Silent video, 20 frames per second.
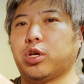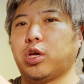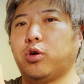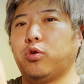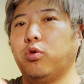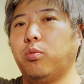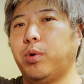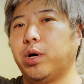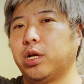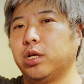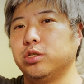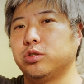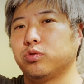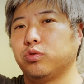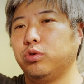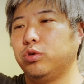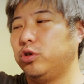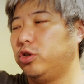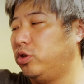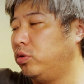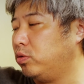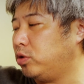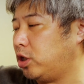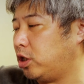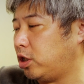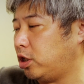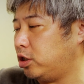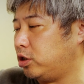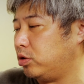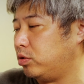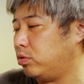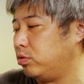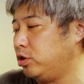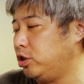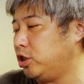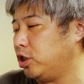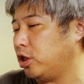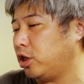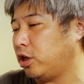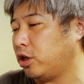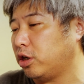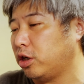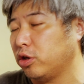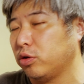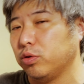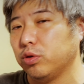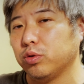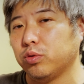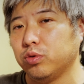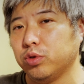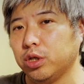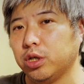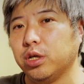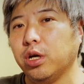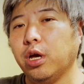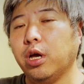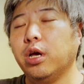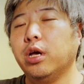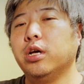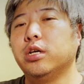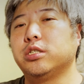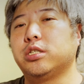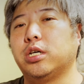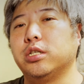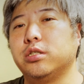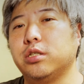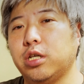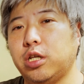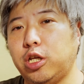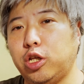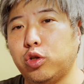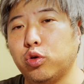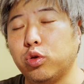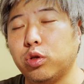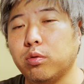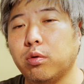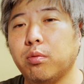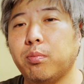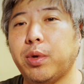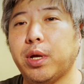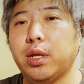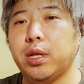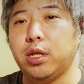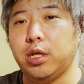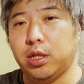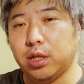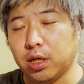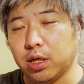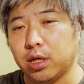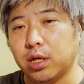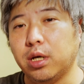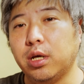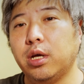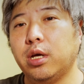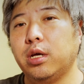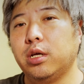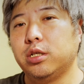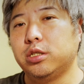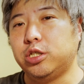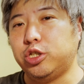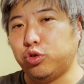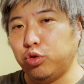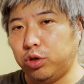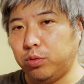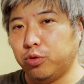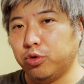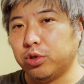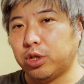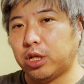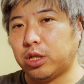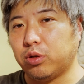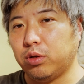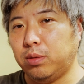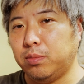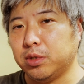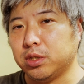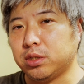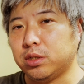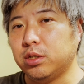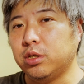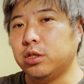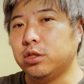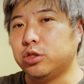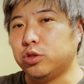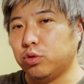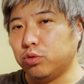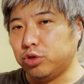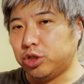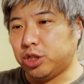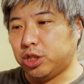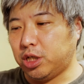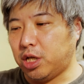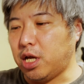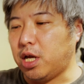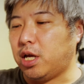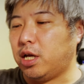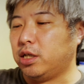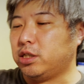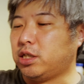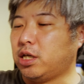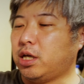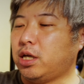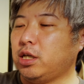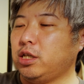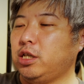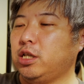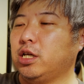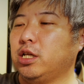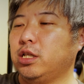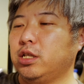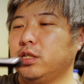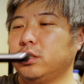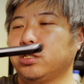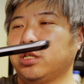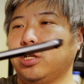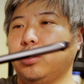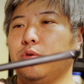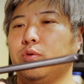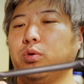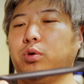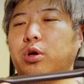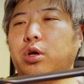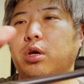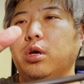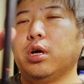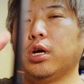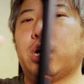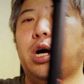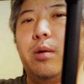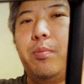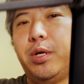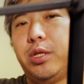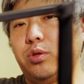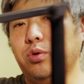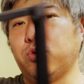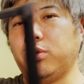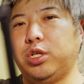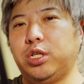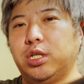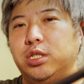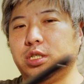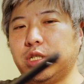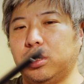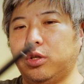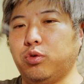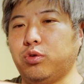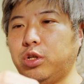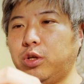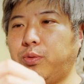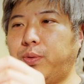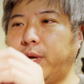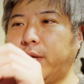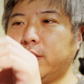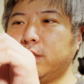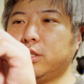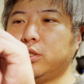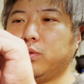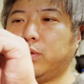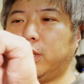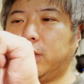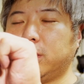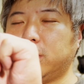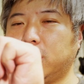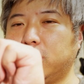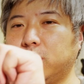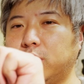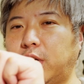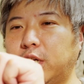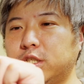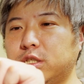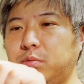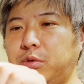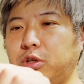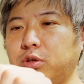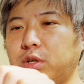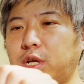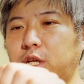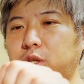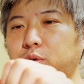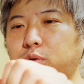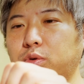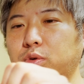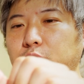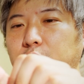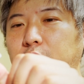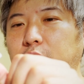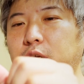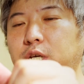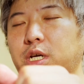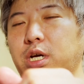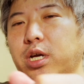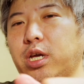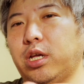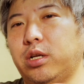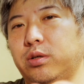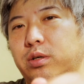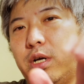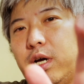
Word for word: 結構バランスこういうふうに乗せたりするといいんじゃないかなというところで、撮影にとても便利な自撮り棒になっております。そして、さらになんですけど、壁等にですね、特にフェンスとかですね、その厚みのないところに引っ掛ける